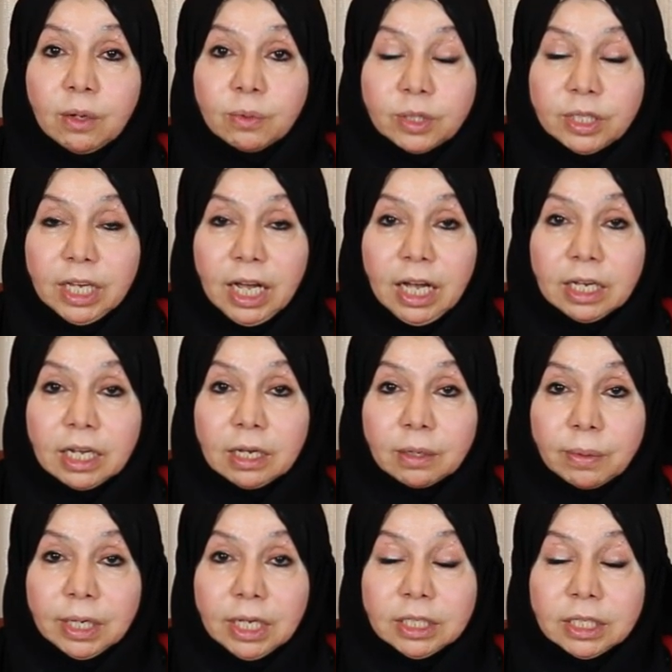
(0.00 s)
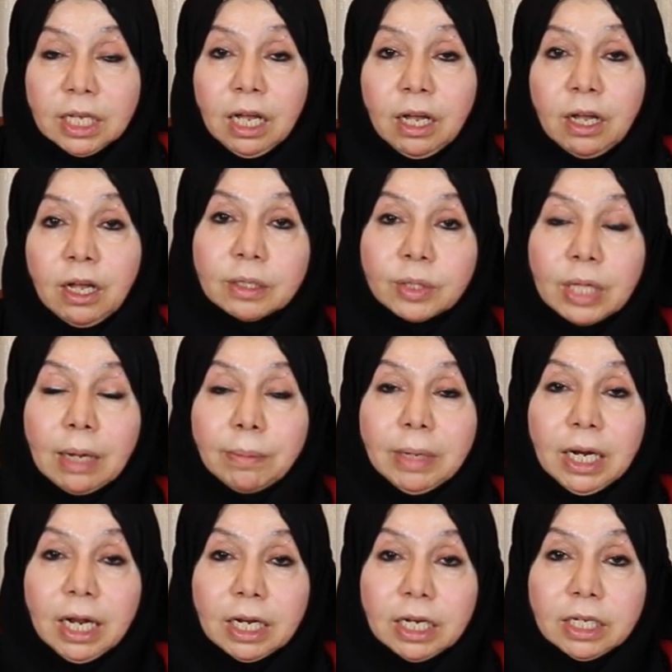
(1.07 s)
ودي حاجة كويسة
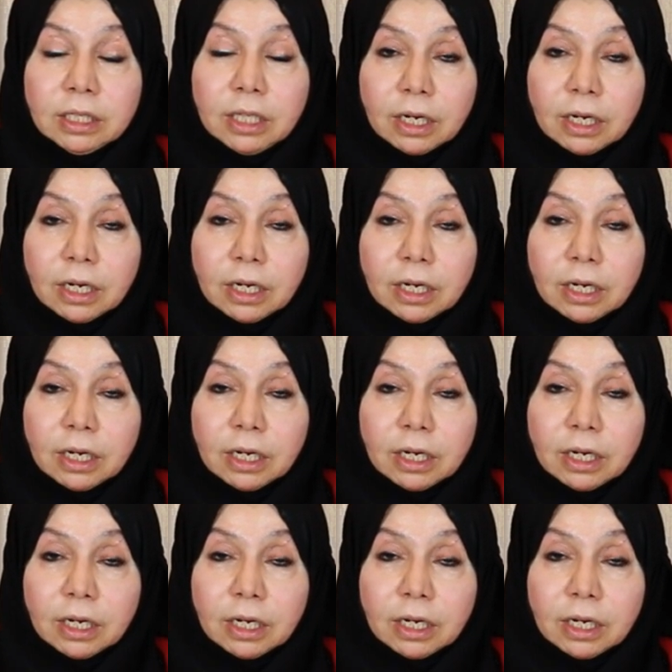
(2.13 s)
اتعمل عليه